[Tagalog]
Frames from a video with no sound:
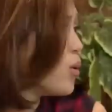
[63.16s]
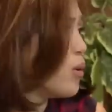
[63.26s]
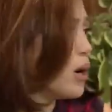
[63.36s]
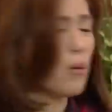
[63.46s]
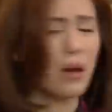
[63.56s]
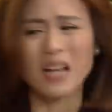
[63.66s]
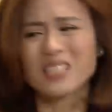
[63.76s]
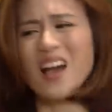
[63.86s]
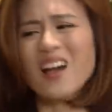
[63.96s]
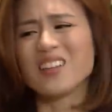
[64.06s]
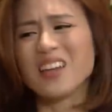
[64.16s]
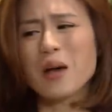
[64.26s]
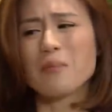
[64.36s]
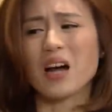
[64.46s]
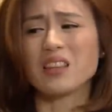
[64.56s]
Walang-wala sa akin yan,
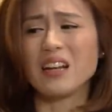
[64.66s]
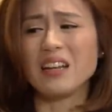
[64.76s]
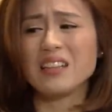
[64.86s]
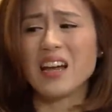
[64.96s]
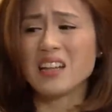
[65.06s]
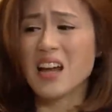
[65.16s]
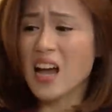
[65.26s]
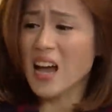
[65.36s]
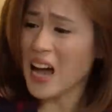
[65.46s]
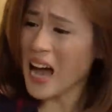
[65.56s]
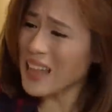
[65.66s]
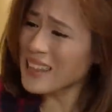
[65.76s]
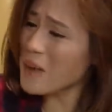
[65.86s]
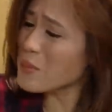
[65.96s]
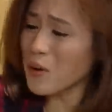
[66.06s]
napakadali niyan. Ang
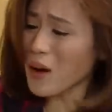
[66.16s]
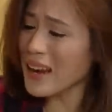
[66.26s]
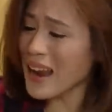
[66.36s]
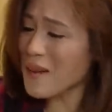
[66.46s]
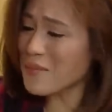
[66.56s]
dami kong alam